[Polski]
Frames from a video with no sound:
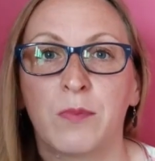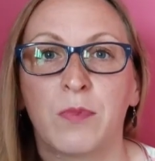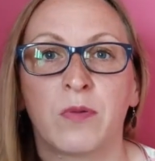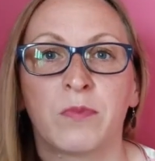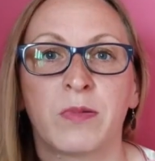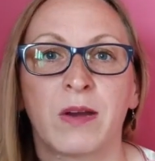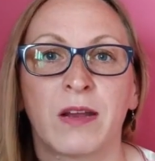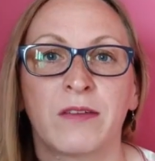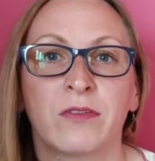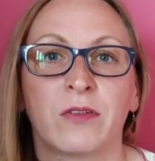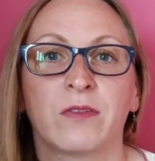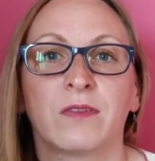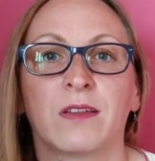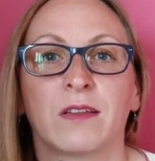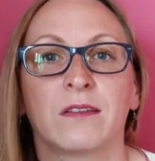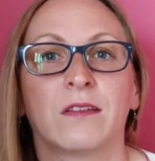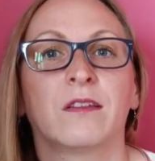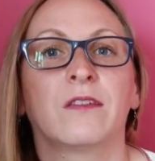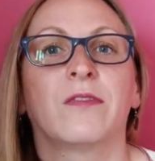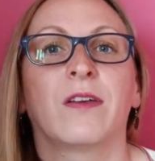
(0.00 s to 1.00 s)
poprawią
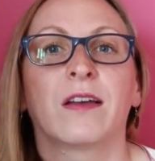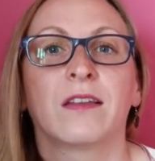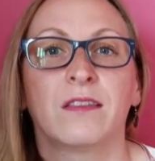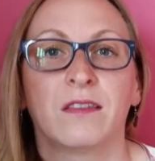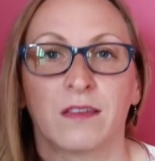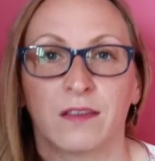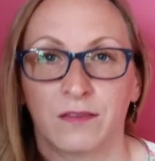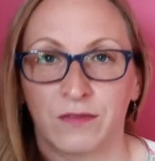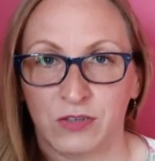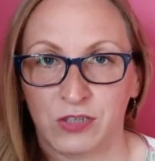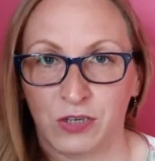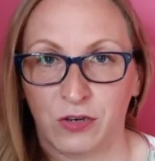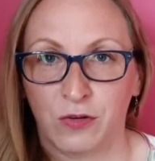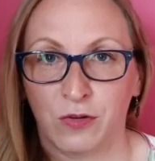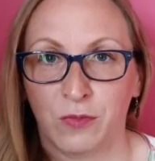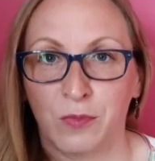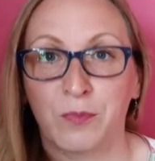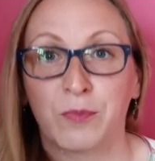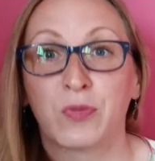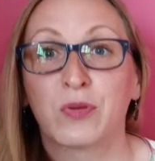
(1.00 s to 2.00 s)
satysfakcję z Waszego